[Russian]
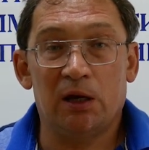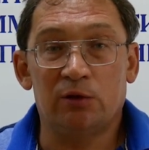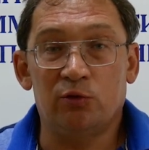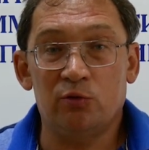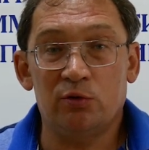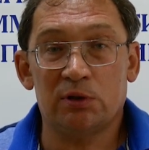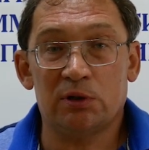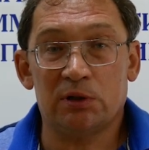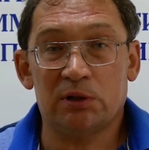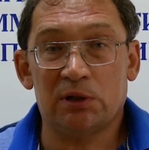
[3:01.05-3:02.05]
Но
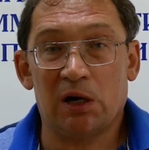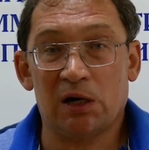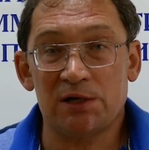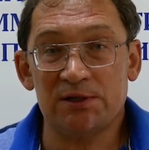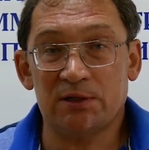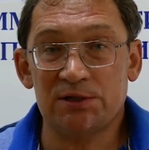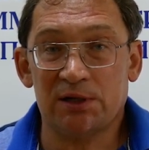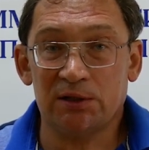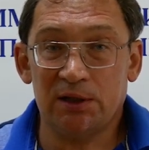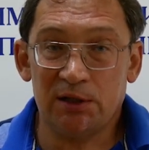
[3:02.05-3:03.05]
э, оказалось,
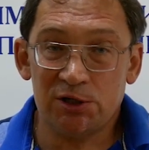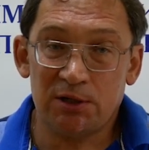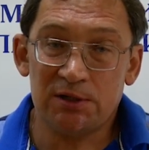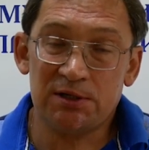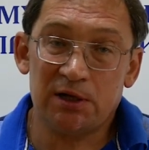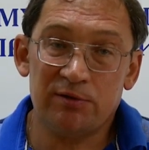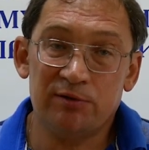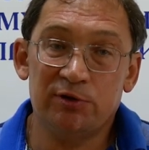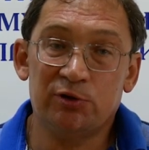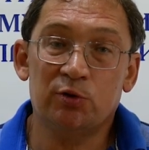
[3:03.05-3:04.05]
когда начали
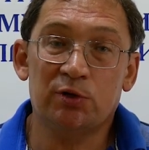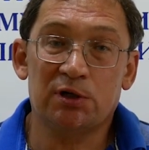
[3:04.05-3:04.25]
сравнивать то,